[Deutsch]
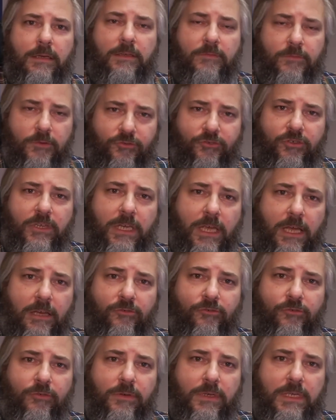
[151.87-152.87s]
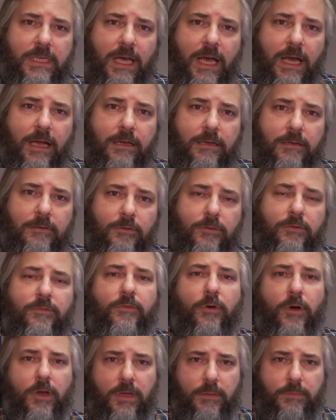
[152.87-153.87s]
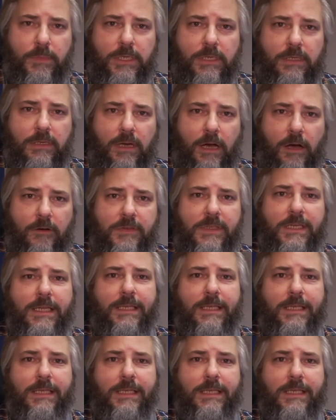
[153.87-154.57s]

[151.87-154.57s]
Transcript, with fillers: Ich wünsche Ihnen einen schönen Tag und freue mich aufs